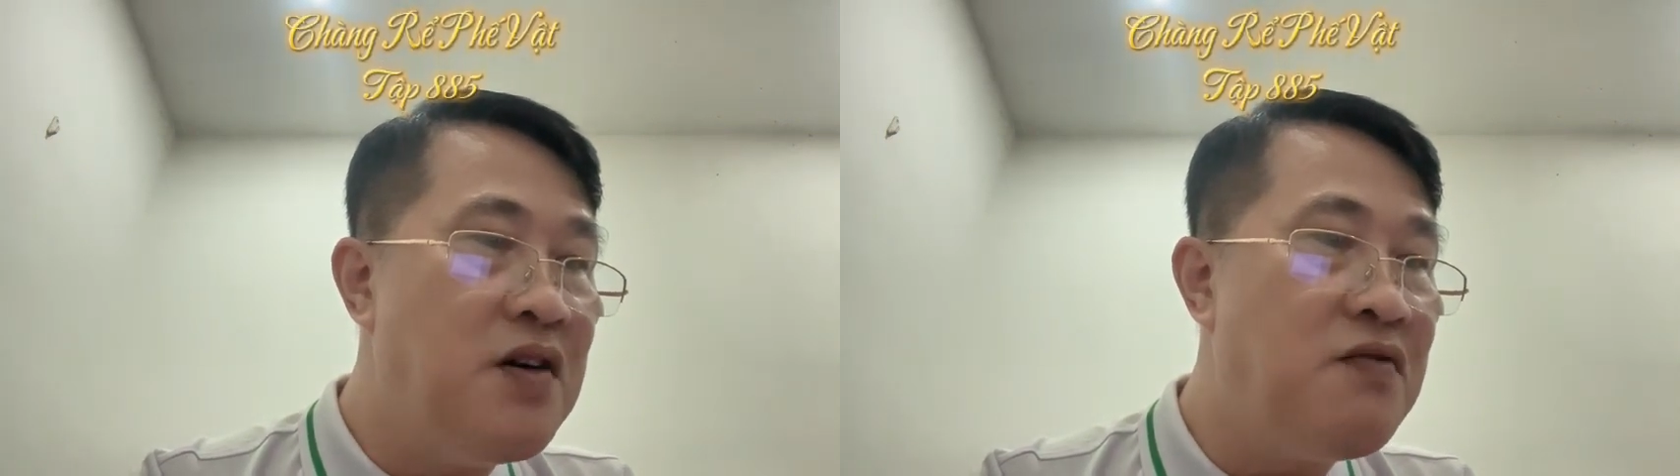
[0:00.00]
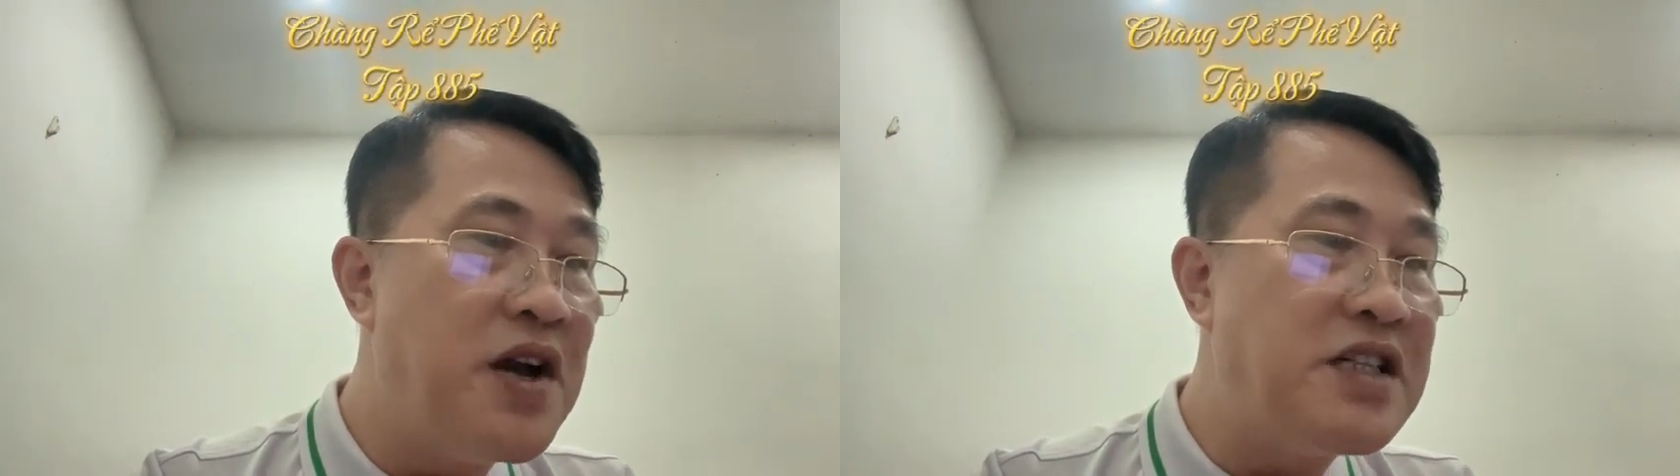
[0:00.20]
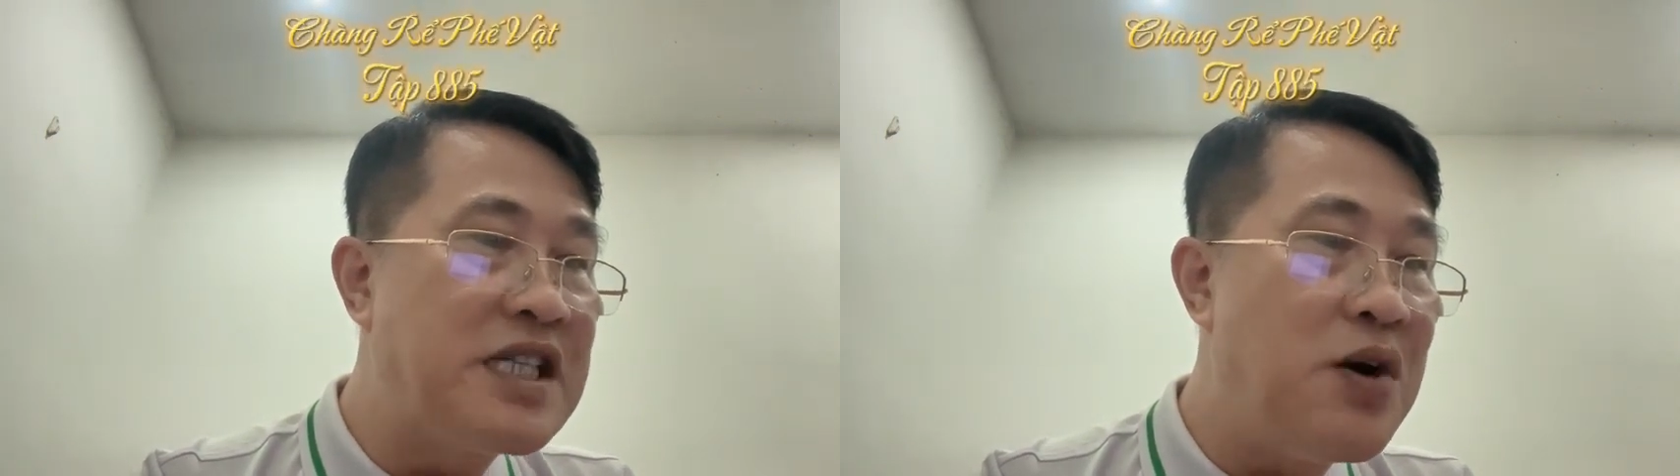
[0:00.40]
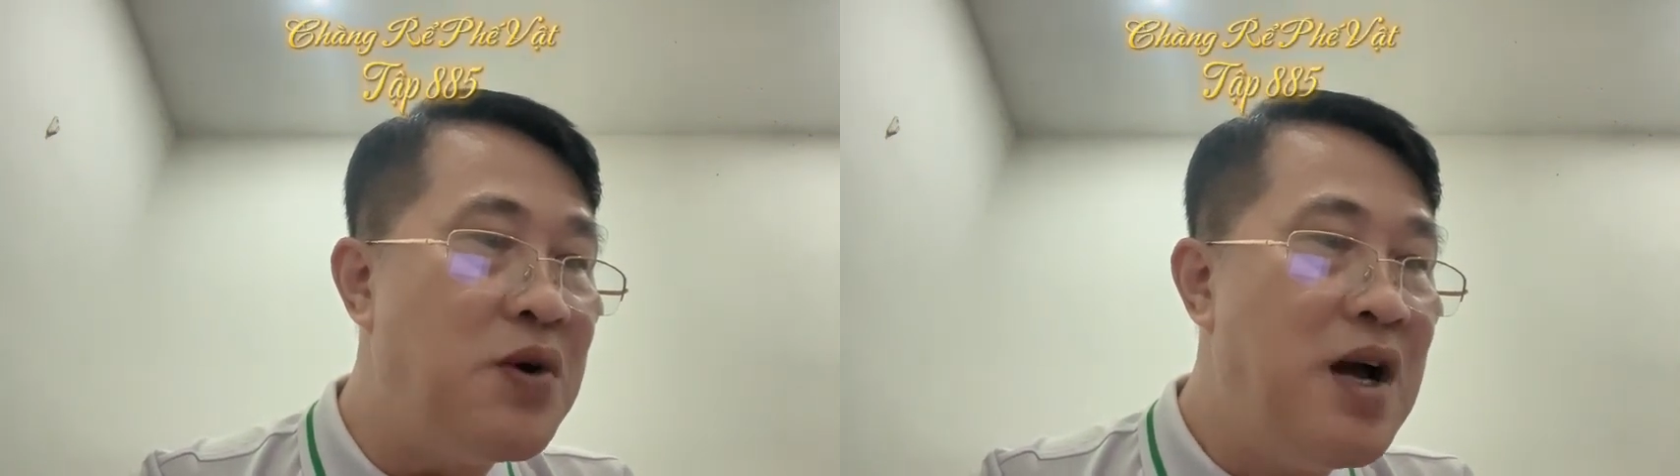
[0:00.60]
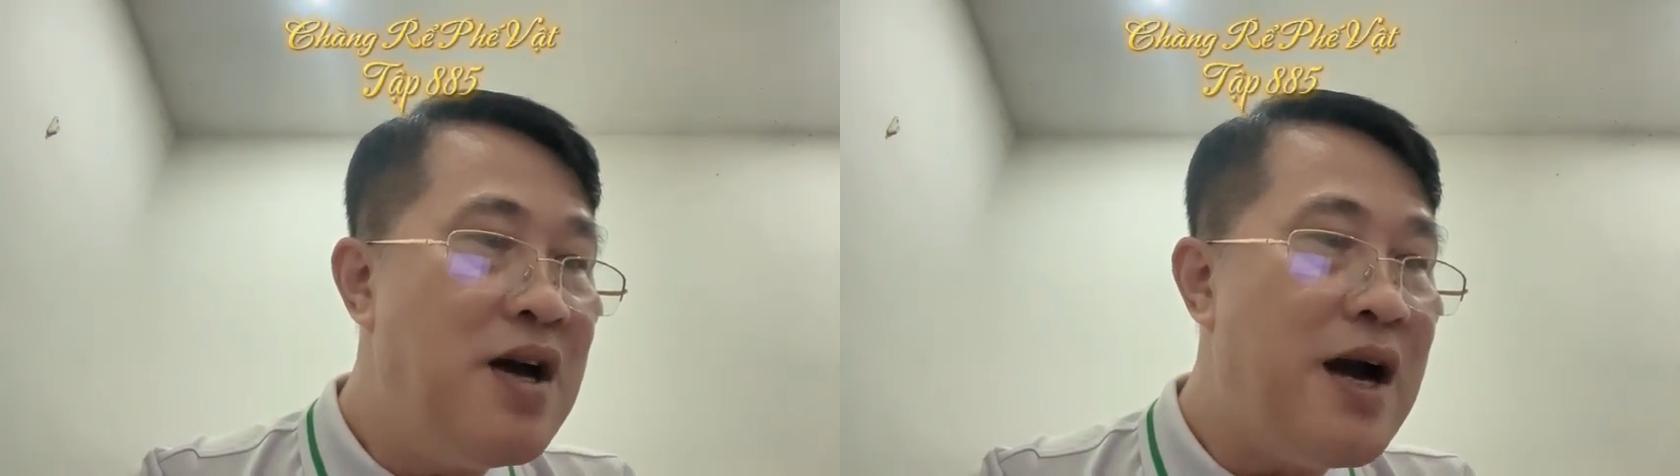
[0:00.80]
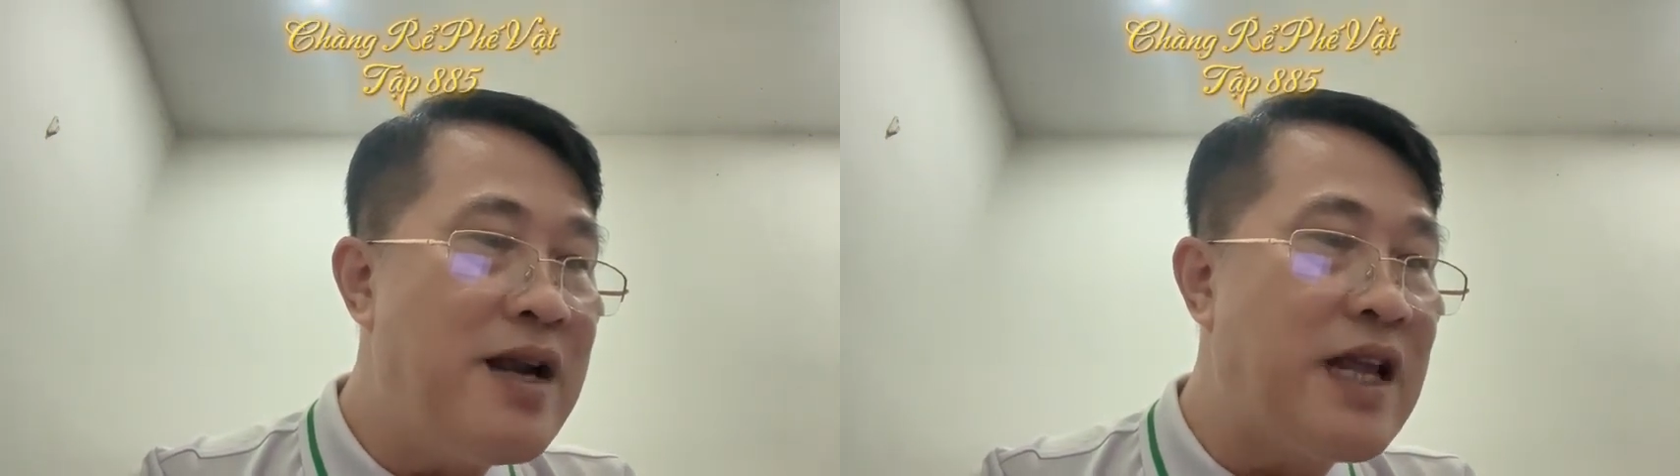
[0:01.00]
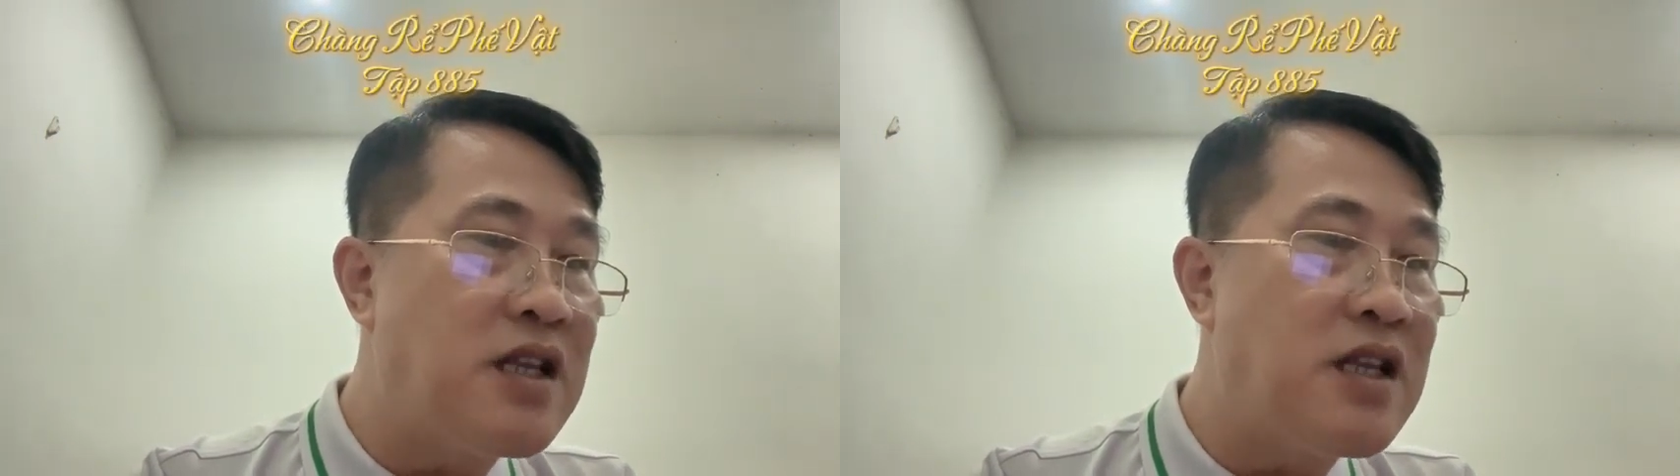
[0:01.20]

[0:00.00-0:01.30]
Vậy sao? Anh ta